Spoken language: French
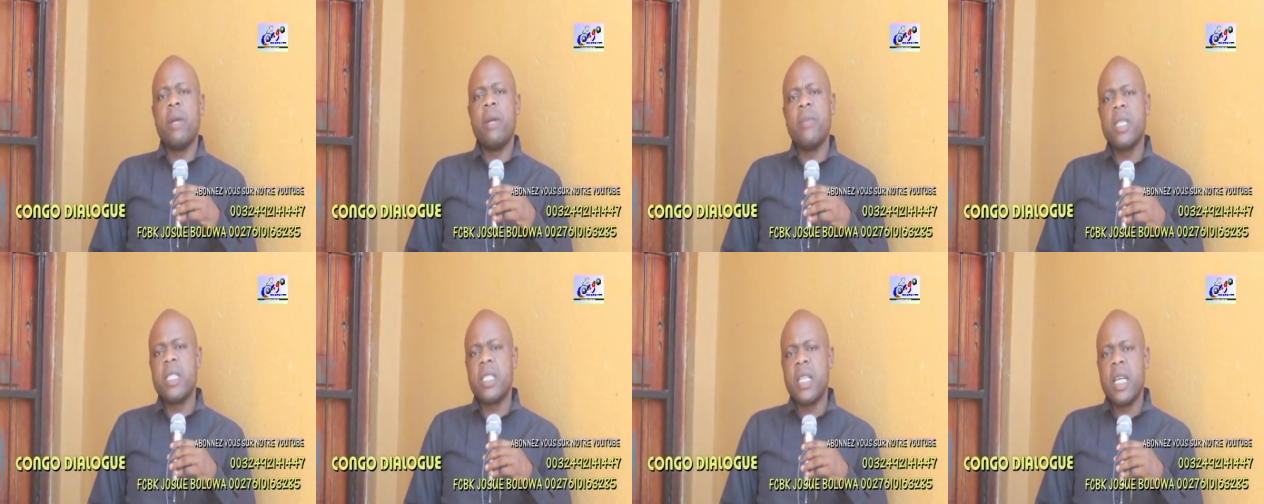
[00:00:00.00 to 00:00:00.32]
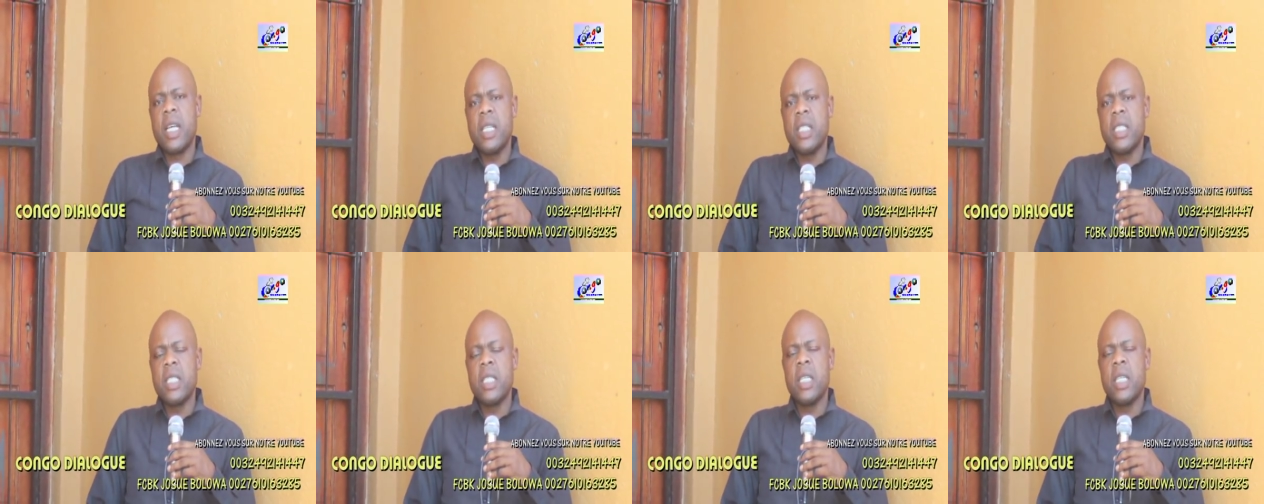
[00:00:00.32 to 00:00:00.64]
un
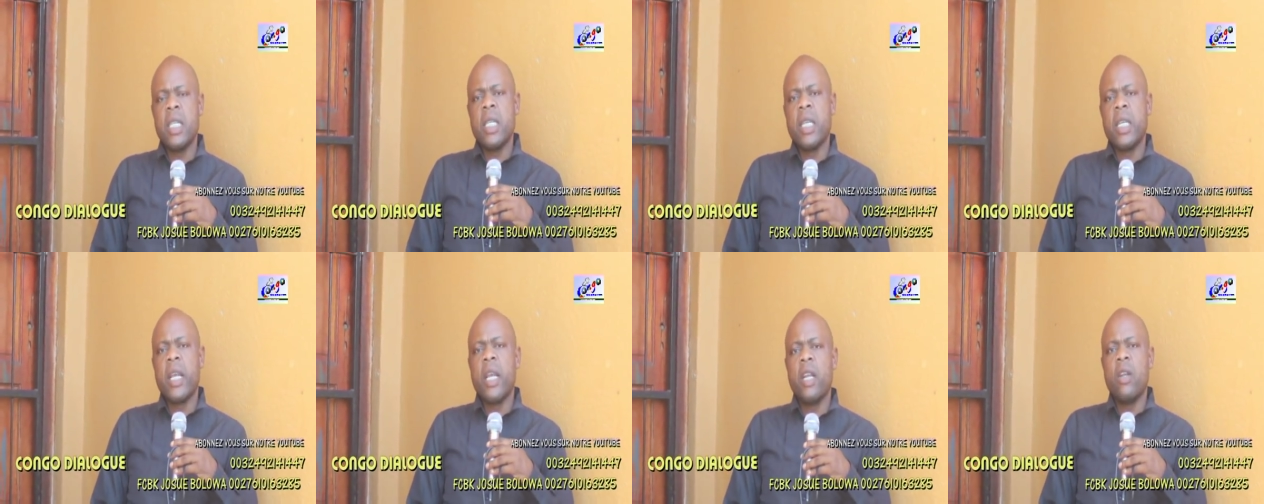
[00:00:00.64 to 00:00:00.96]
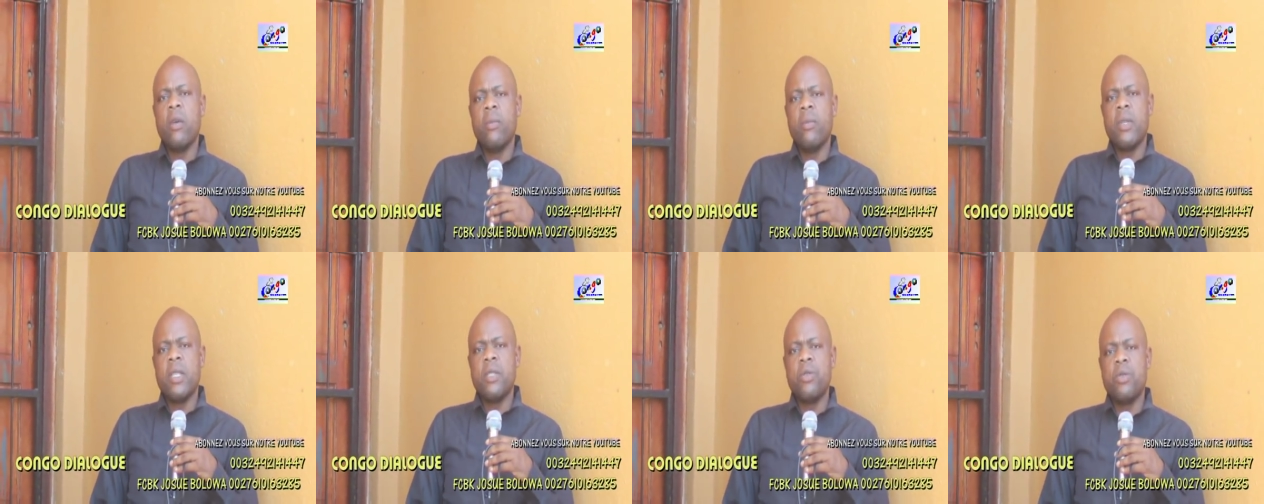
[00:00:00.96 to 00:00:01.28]
message qu'un
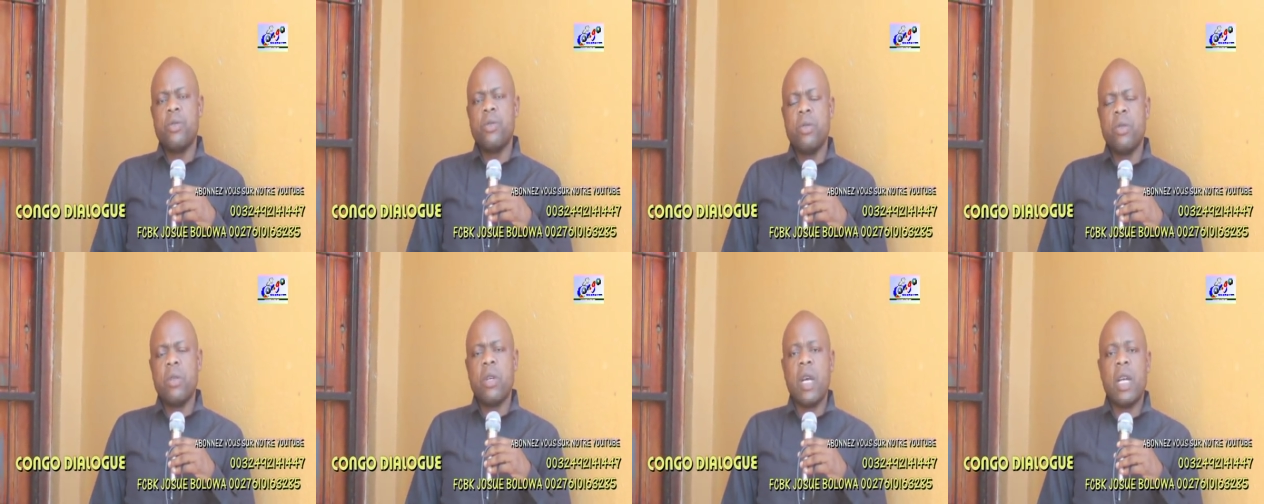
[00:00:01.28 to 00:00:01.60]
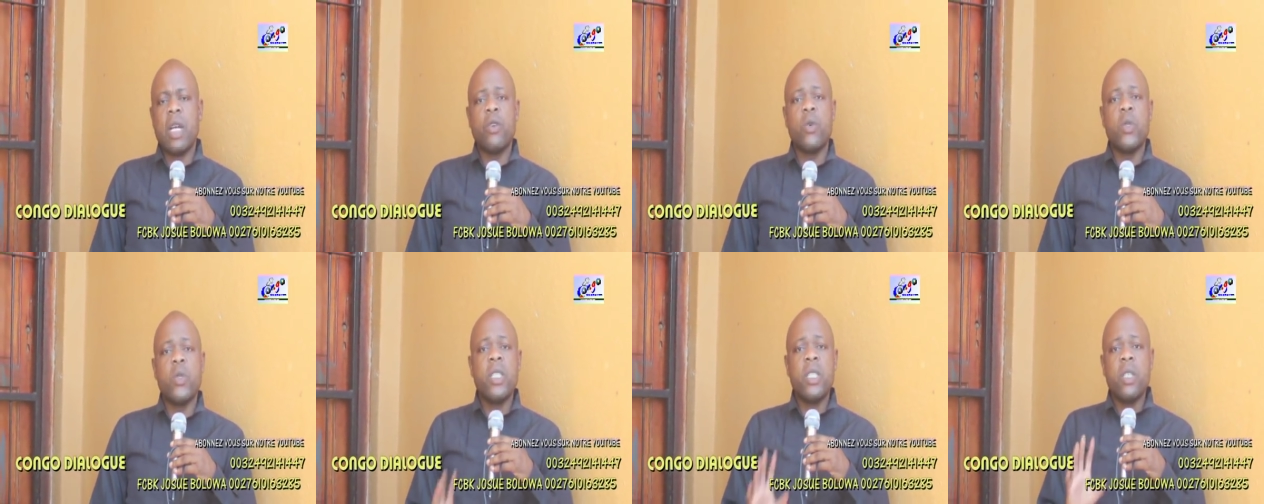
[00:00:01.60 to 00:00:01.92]
homme de Dieu
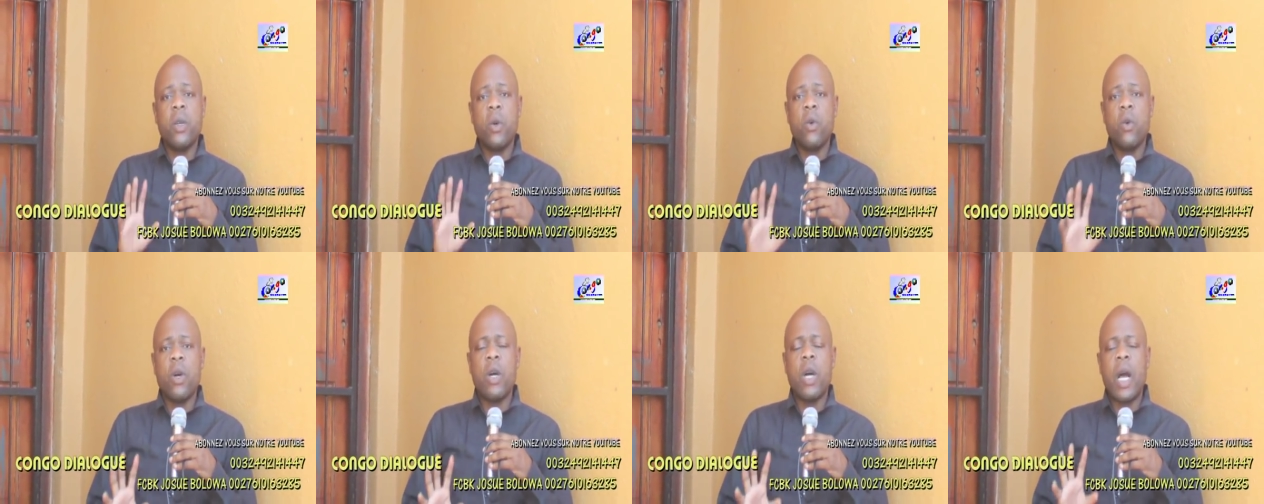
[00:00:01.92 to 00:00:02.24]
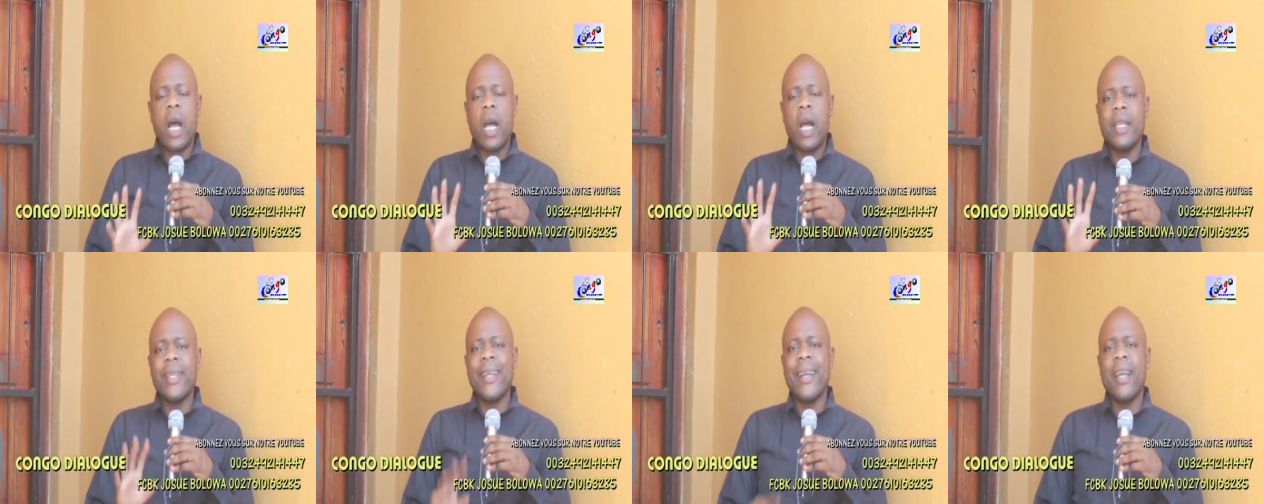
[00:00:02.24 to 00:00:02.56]

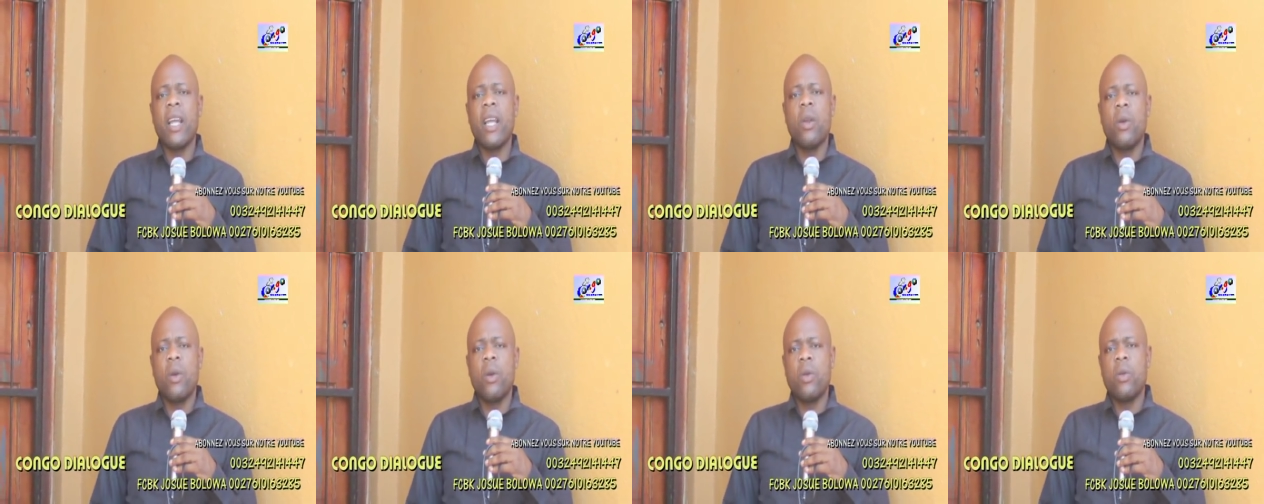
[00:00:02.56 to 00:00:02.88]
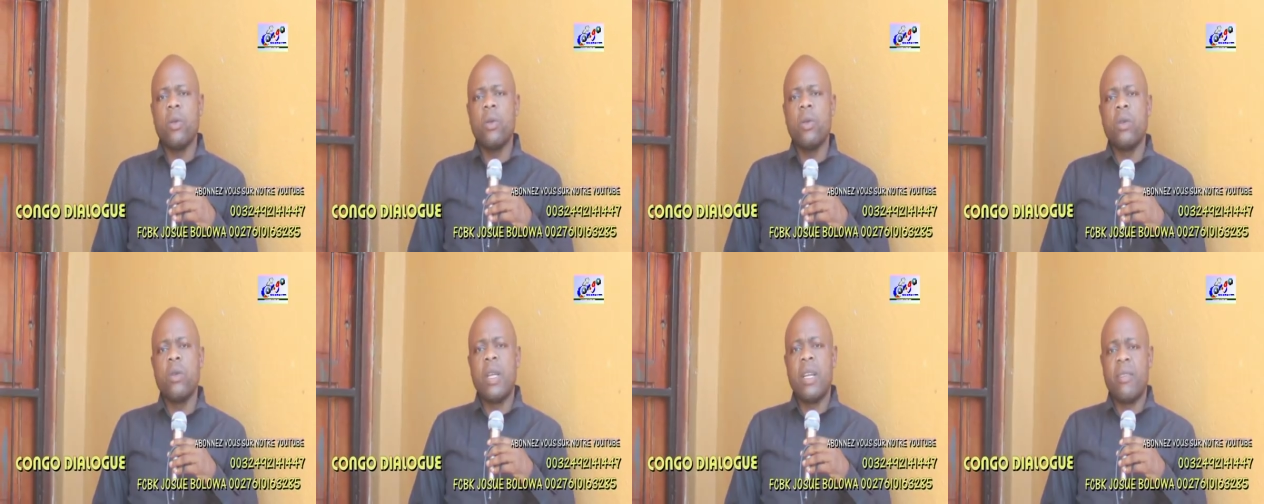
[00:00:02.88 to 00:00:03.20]
en Irak
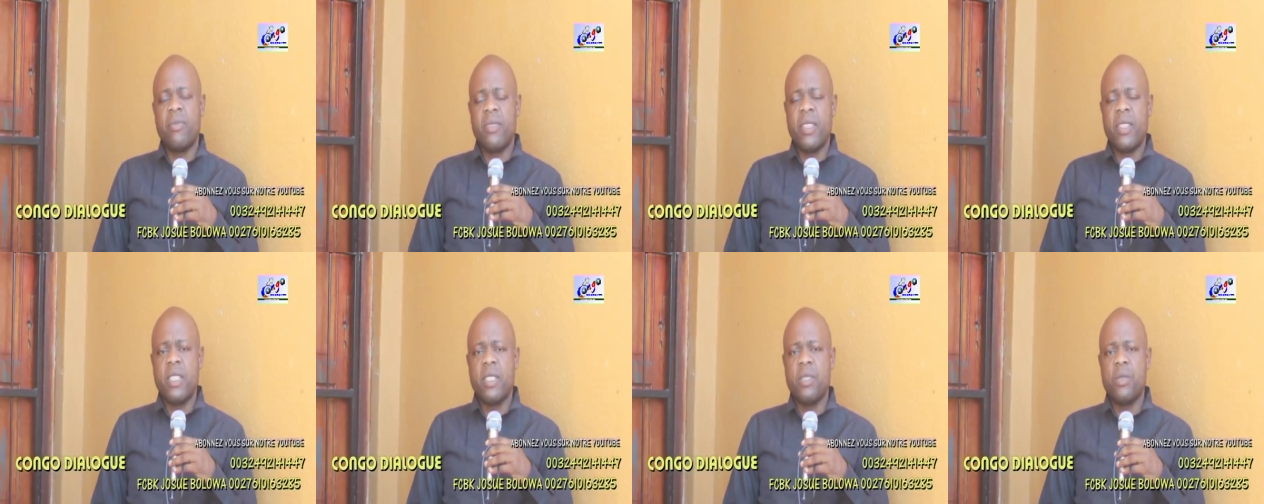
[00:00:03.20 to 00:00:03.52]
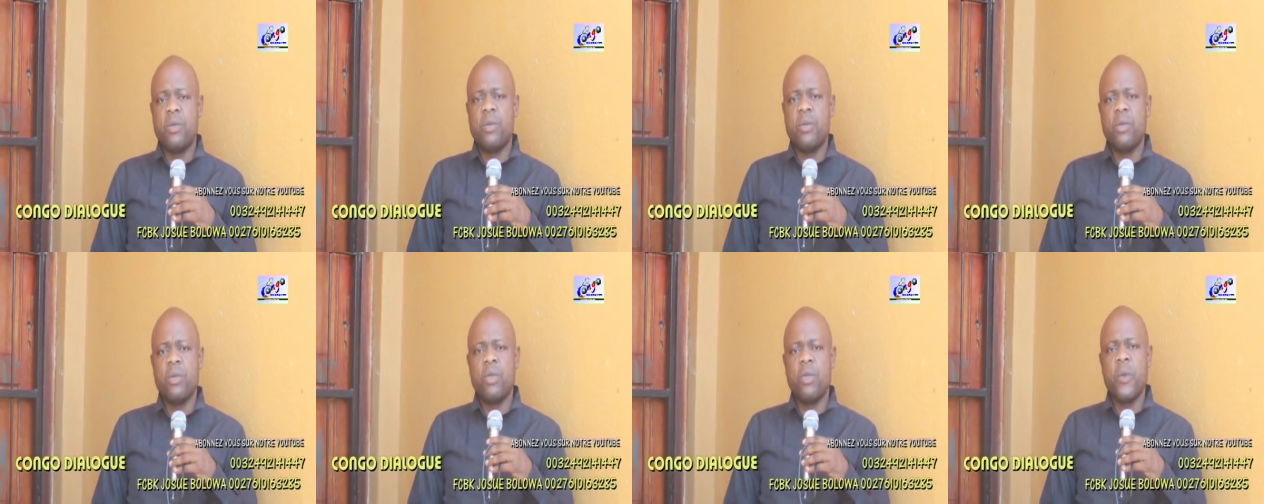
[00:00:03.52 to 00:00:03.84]
de l'Afrique du
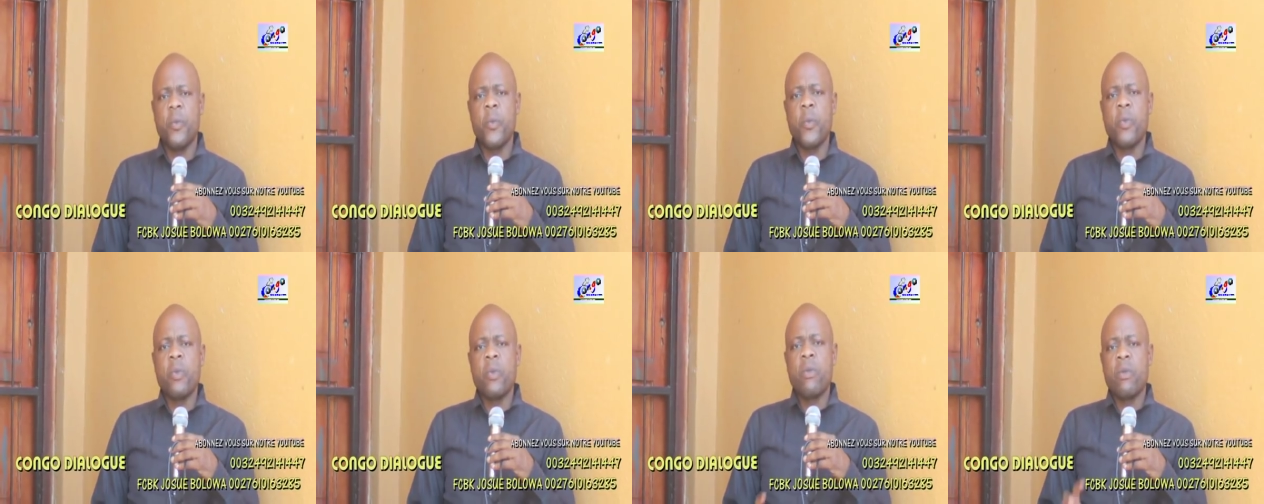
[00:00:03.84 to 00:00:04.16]
Sud